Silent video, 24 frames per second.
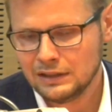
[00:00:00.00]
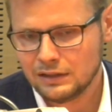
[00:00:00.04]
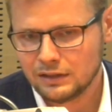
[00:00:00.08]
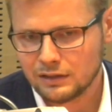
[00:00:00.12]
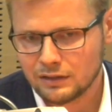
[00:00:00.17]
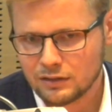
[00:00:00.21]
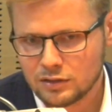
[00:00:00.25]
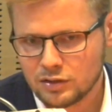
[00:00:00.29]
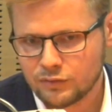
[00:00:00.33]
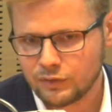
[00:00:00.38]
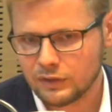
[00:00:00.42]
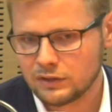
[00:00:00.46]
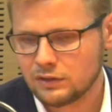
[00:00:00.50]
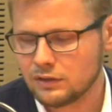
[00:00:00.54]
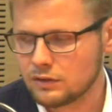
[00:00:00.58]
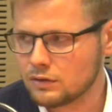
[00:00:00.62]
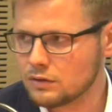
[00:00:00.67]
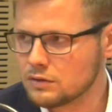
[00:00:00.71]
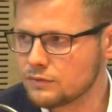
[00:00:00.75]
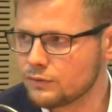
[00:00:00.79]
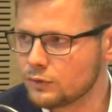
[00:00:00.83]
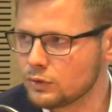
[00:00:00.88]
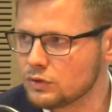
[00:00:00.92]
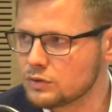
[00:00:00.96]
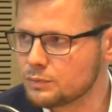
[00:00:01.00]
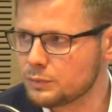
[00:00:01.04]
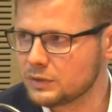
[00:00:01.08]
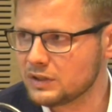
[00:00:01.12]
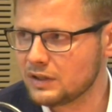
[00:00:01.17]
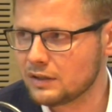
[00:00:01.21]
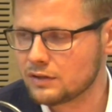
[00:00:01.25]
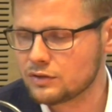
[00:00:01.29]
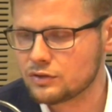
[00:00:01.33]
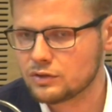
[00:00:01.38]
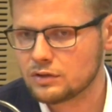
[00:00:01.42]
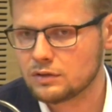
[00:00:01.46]
e, świetny rozwój
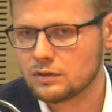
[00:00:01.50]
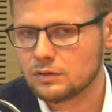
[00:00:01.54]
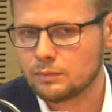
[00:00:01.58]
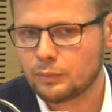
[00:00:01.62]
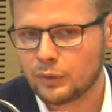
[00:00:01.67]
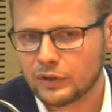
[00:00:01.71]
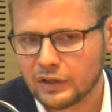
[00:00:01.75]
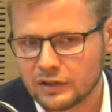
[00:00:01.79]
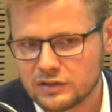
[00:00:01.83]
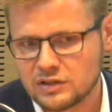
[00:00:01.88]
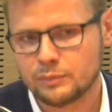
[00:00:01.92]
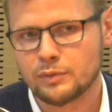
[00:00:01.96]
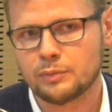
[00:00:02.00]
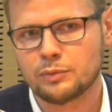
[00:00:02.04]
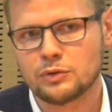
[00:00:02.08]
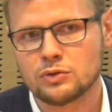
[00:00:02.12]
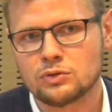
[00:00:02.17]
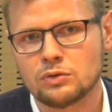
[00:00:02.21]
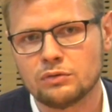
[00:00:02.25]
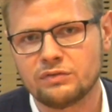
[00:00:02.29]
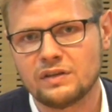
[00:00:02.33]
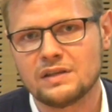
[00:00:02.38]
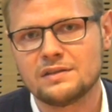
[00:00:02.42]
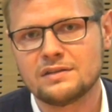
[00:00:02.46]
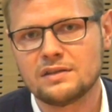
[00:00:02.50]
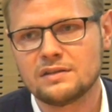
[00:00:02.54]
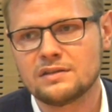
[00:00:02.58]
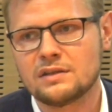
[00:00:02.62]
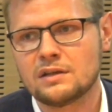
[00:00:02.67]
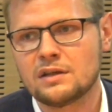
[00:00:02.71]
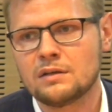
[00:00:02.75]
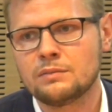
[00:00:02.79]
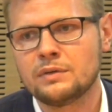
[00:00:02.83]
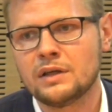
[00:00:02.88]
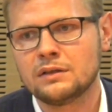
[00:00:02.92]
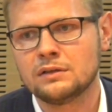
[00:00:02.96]
gospodarczy, Polacy po prostu więcej
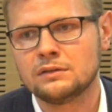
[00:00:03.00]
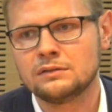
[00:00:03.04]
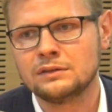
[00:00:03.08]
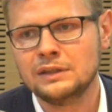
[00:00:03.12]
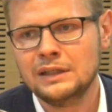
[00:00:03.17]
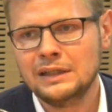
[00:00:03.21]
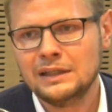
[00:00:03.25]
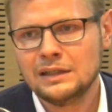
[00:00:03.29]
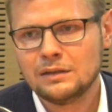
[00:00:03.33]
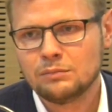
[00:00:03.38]
zarabiają,